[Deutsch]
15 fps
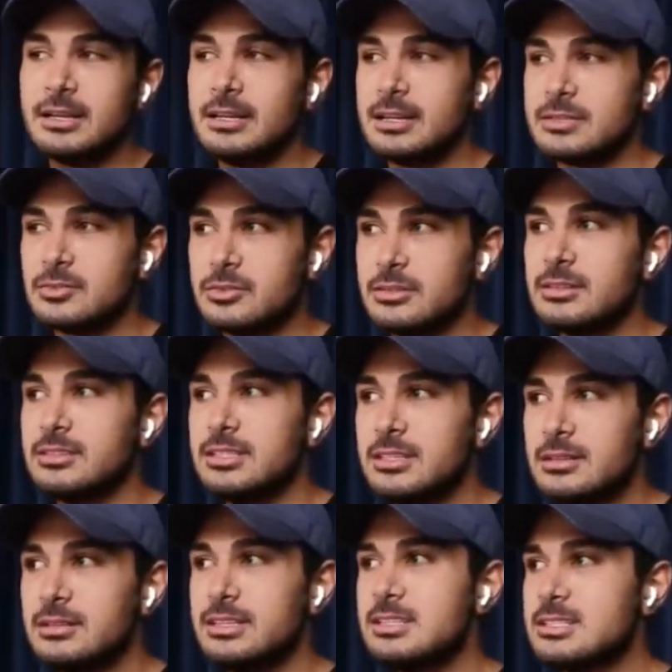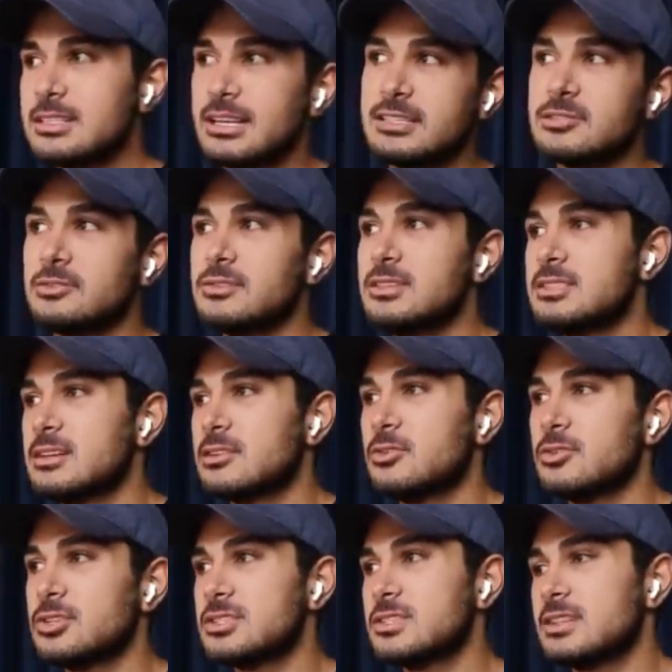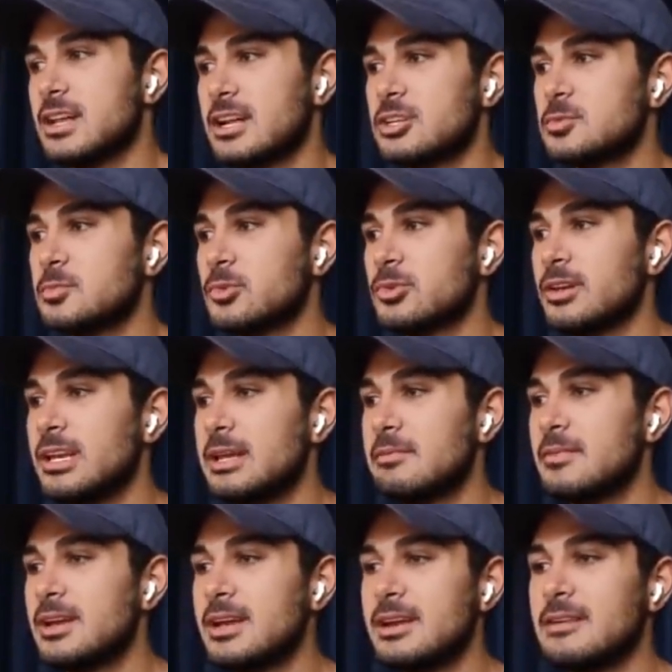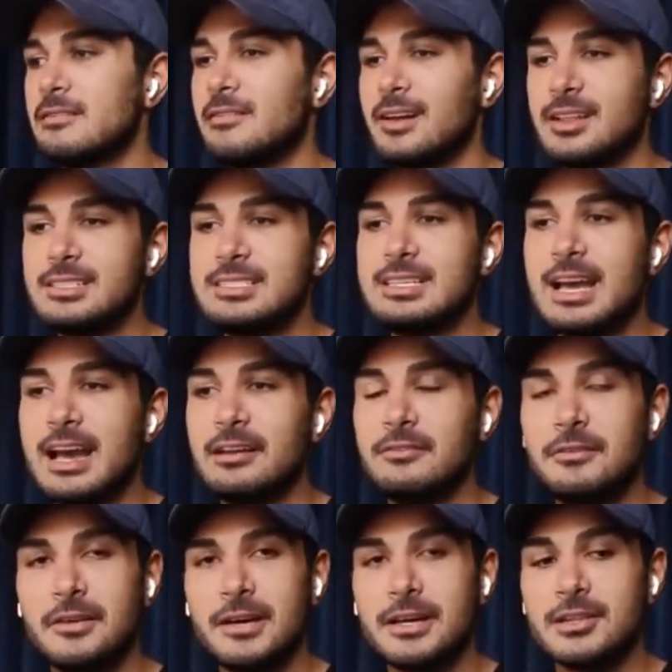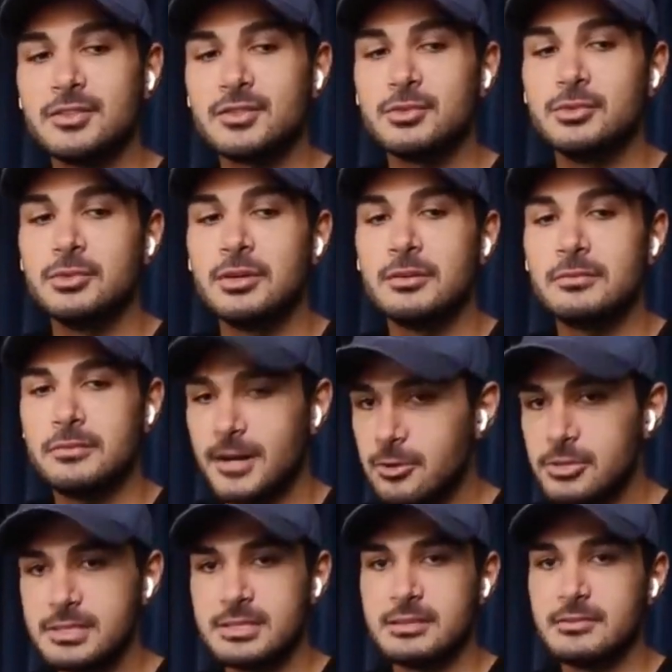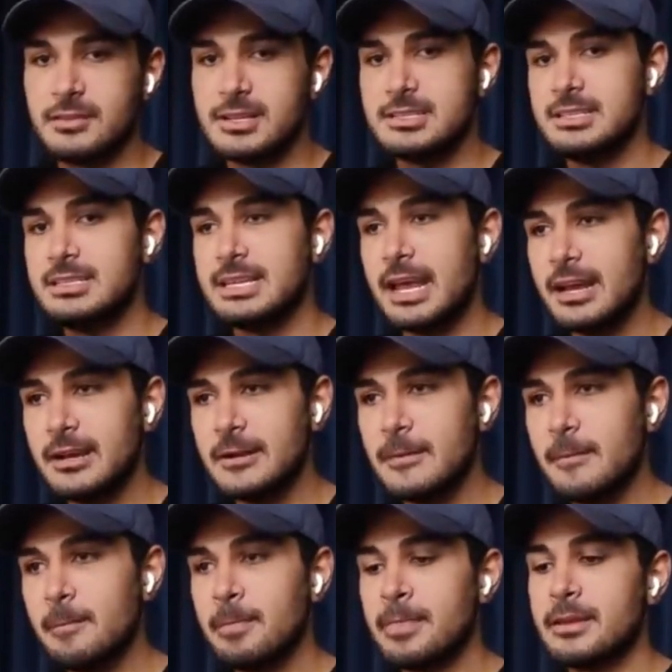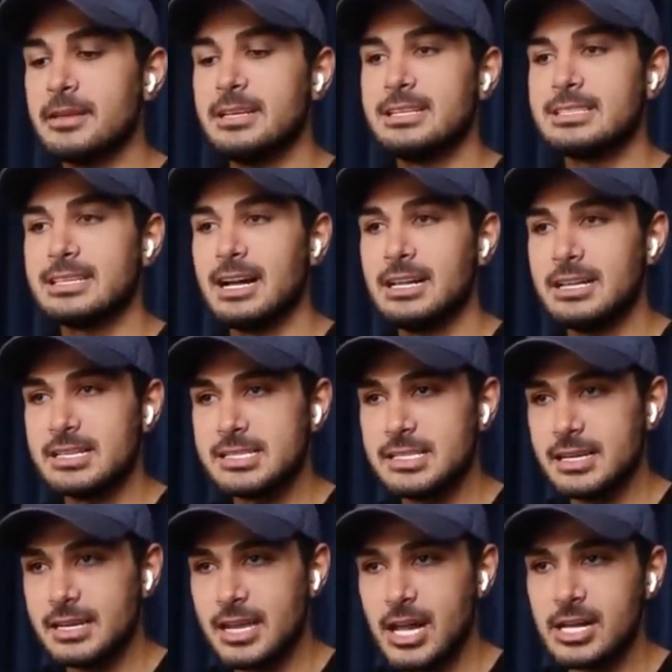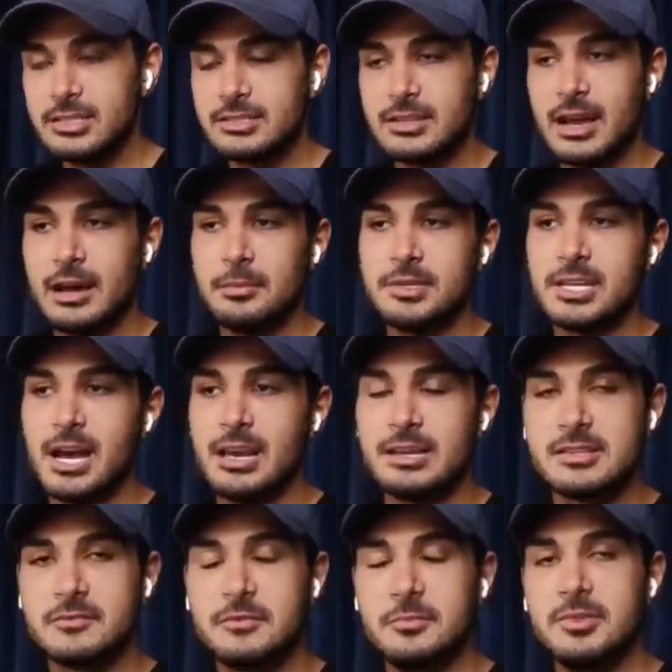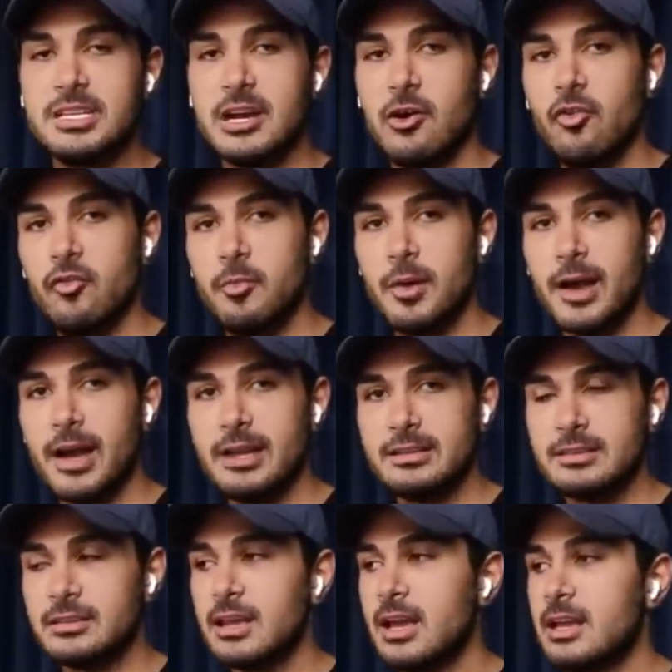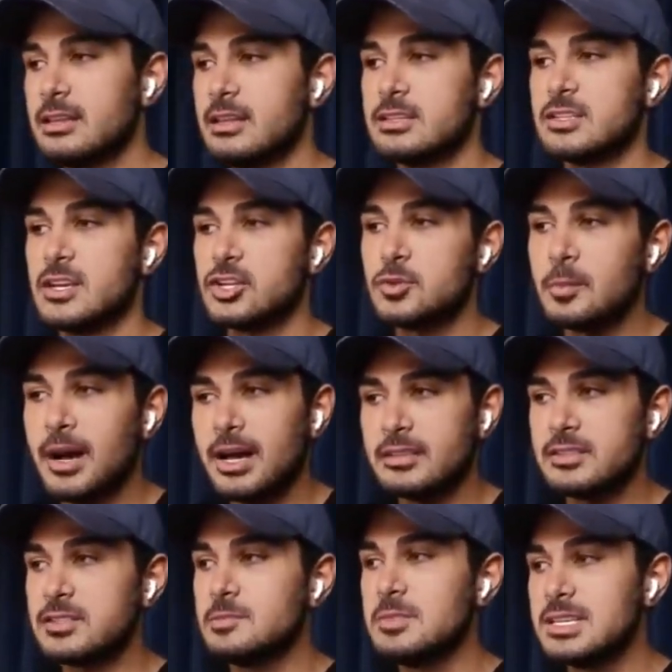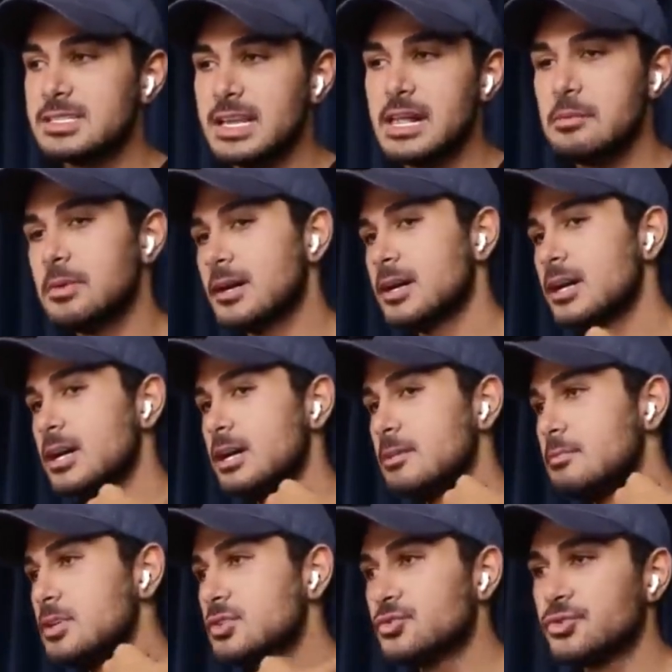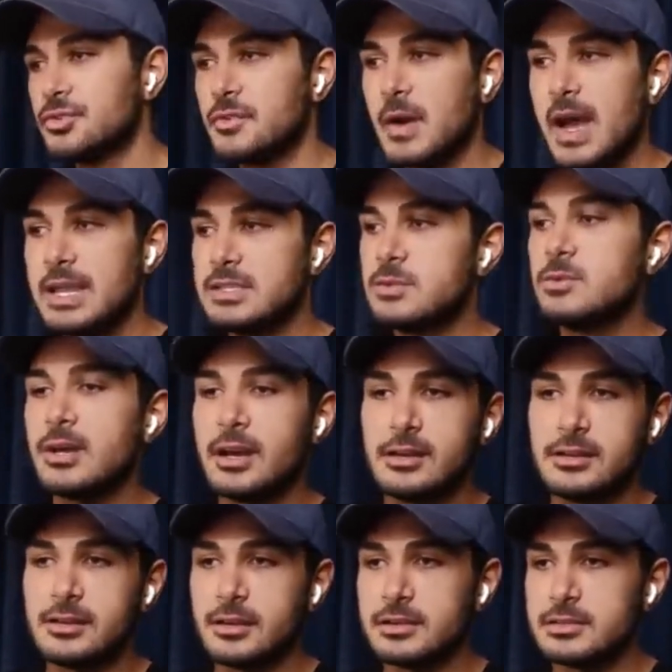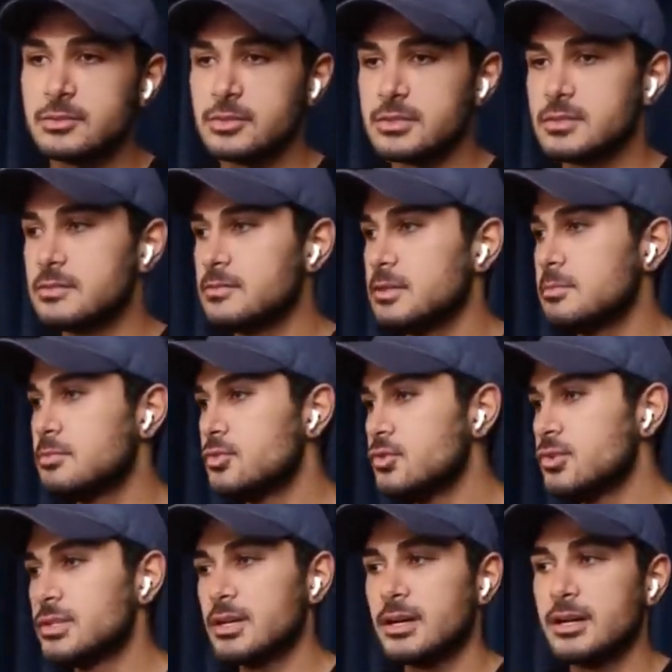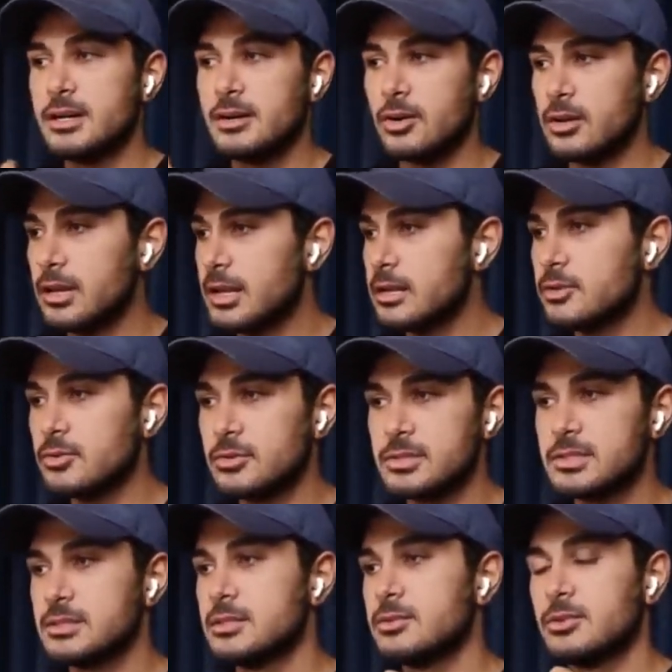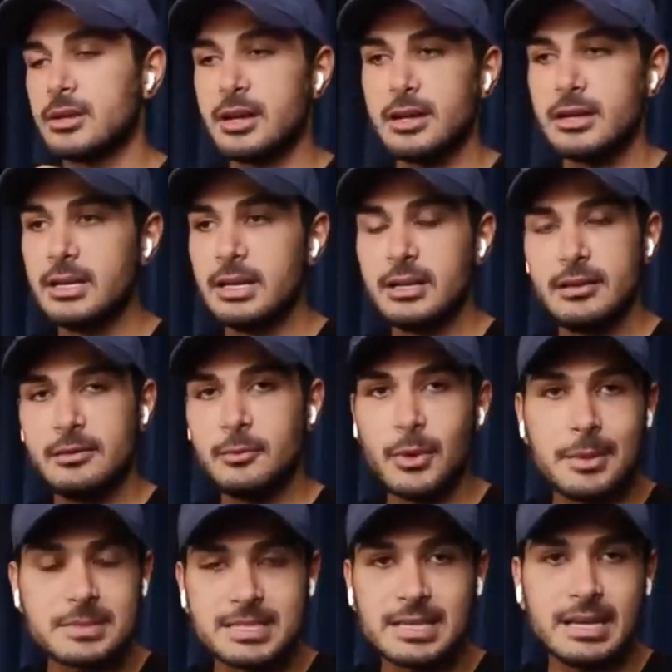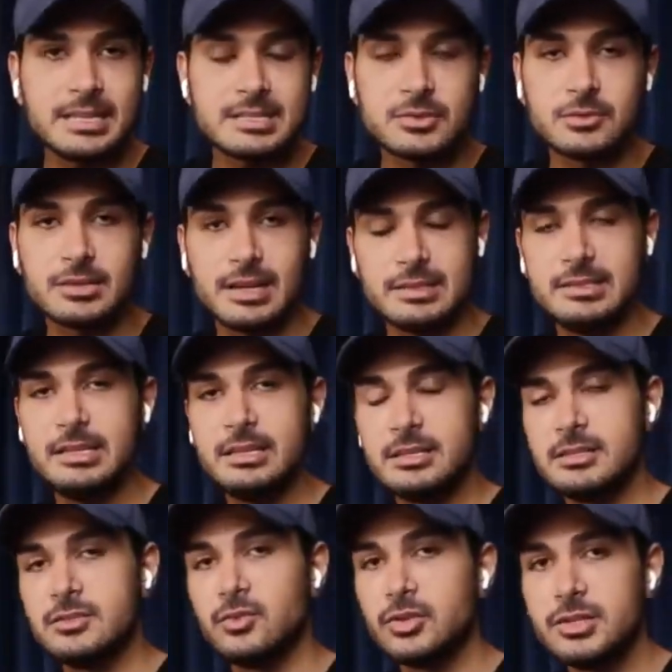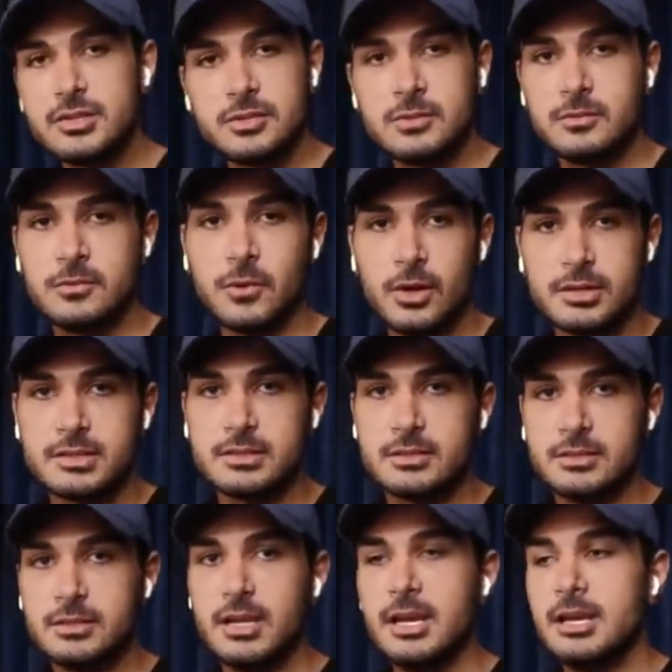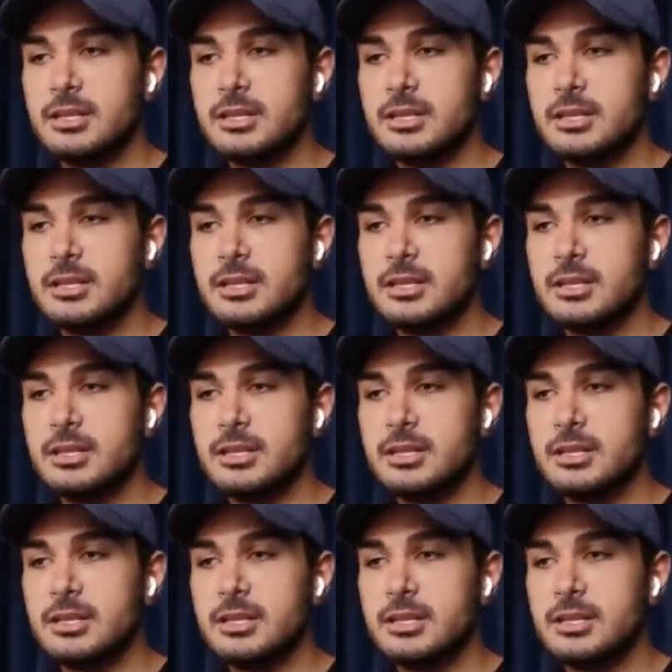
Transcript: also die Dienstleistungen dieser Coaches in Anspruch nehmen, weil sie einfach zu faul sind, weil sie denken, ich zahle jetzt hier Geld, da habe ich alles für mich aufbereitet, das erspart es mir selber, mich durch frei zugängliche Ressourcen wie Bücher, Online-Kurse oder Websites und Artikel durchzuforsten.